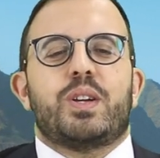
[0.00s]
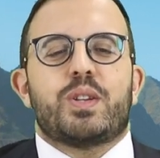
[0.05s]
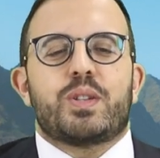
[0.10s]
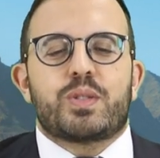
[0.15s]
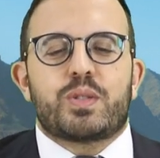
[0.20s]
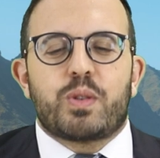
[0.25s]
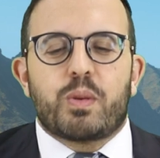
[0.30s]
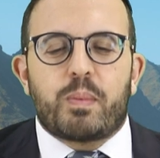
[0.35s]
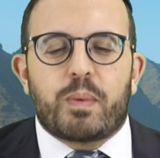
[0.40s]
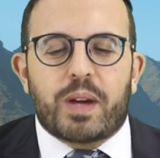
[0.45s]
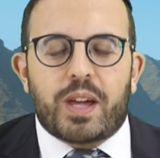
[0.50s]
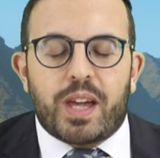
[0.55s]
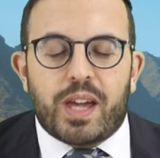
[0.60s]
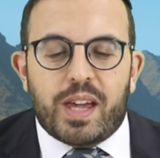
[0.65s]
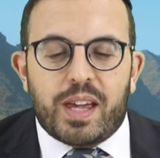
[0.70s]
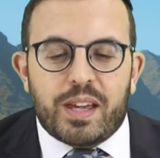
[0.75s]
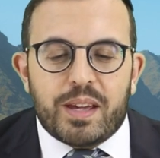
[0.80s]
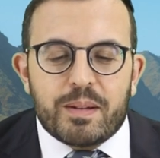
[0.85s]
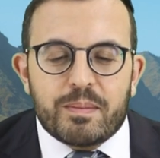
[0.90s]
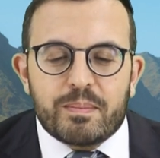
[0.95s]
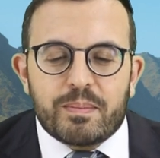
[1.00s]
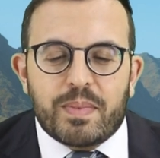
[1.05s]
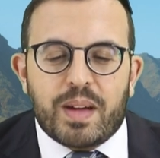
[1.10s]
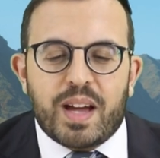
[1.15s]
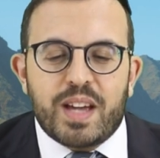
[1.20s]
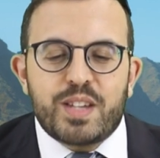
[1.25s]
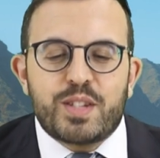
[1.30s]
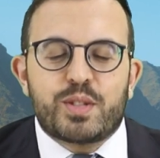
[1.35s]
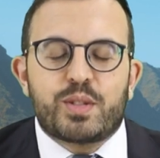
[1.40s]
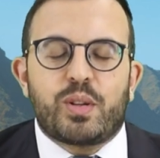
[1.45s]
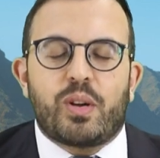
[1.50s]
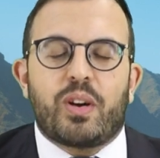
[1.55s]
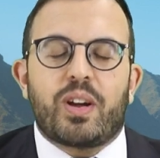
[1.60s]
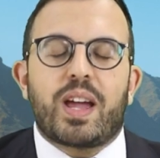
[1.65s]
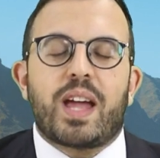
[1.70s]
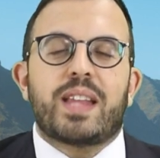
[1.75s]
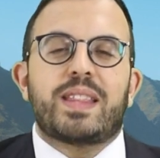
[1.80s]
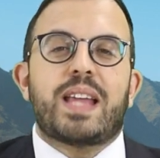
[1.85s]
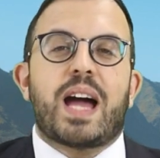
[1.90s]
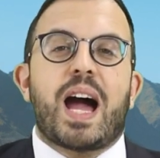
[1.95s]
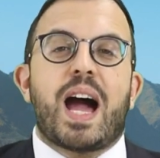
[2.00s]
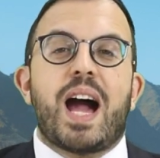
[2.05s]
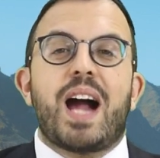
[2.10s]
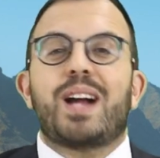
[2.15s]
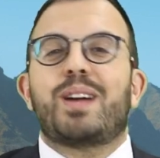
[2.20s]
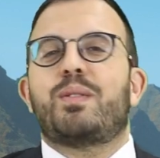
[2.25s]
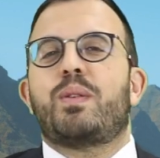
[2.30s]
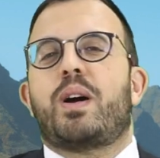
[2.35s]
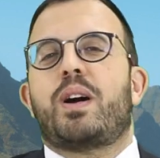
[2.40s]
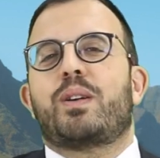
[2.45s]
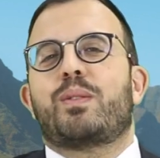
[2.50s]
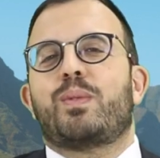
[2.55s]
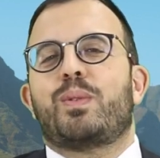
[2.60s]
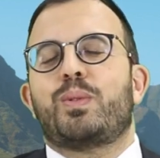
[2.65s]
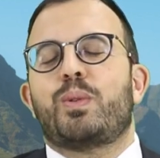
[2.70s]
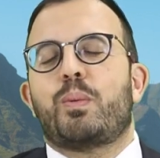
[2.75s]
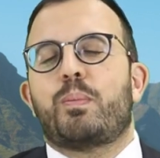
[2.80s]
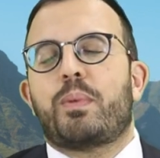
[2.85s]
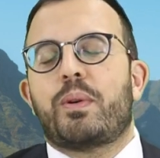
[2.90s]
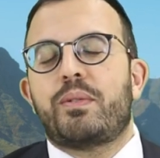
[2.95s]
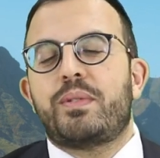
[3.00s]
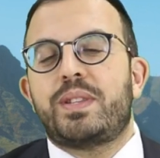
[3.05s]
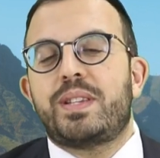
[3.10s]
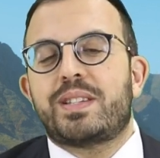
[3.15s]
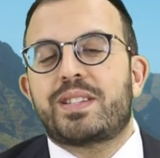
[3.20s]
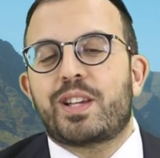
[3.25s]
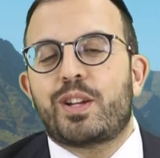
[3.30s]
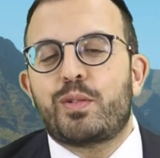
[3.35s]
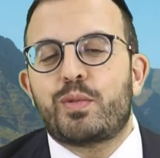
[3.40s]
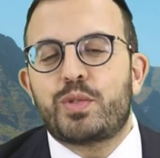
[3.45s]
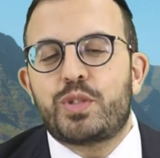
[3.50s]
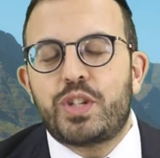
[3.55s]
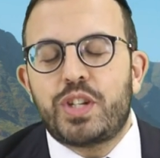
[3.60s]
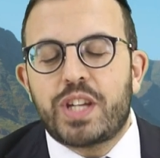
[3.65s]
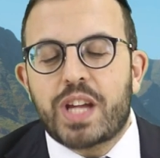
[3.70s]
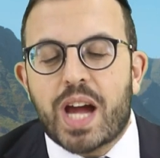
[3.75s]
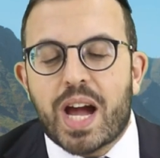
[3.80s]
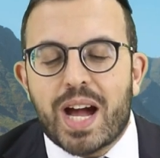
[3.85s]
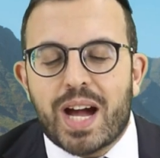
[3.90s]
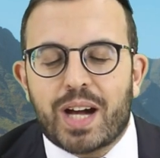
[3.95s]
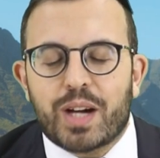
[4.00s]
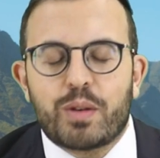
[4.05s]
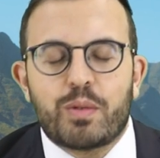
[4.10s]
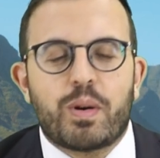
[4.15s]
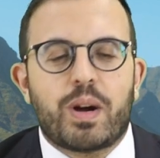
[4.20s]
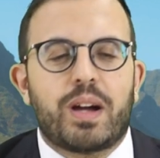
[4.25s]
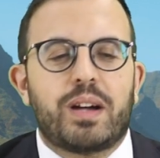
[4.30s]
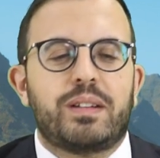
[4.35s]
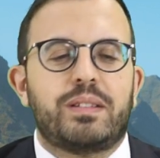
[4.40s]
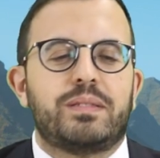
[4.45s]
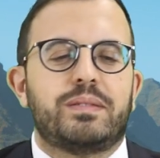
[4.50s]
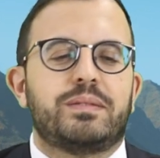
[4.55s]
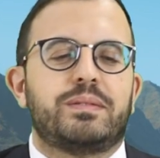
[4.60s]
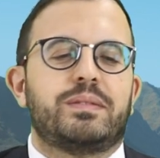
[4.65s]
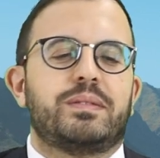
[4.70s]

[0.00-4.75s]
sobre a história da água, quando o povo de Israel não tinha água.